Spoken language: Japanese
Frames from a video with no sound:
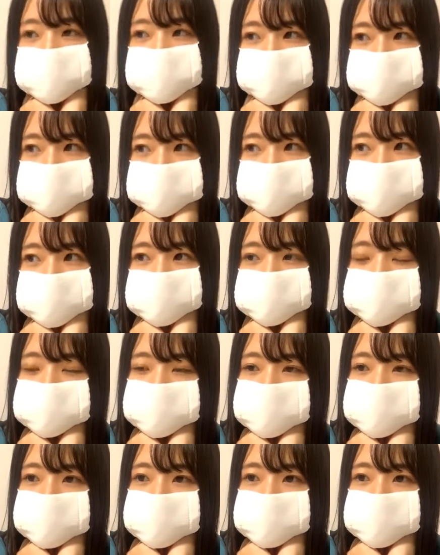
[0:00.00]
だしあと
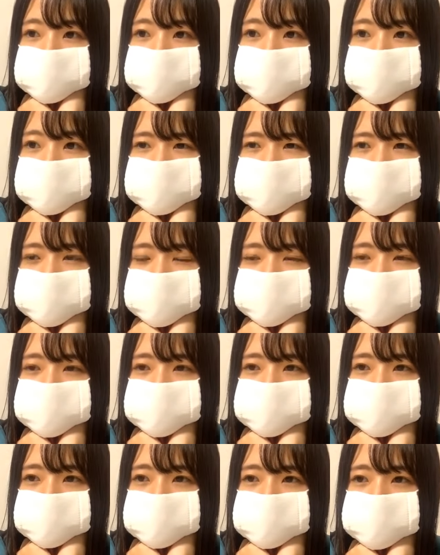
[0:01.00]
はな
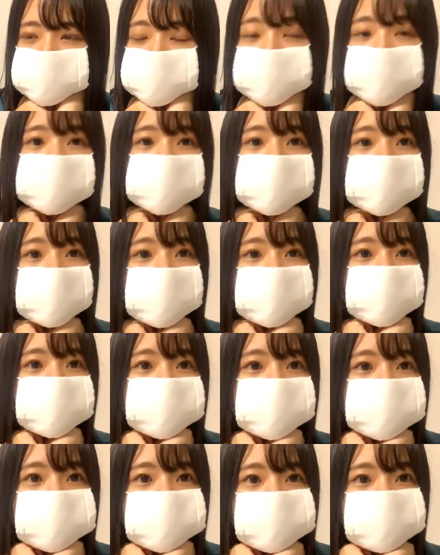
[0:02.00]
んか結構いろん
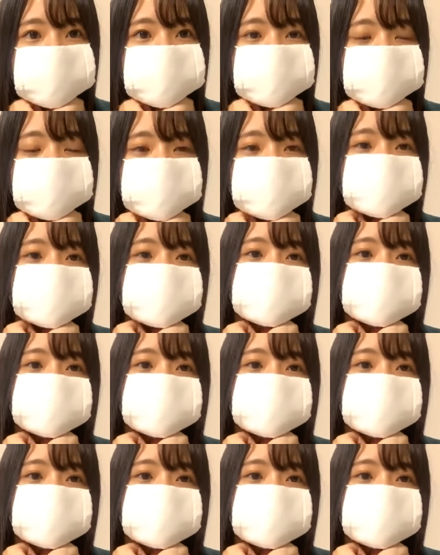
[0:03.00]
な時間にかかっ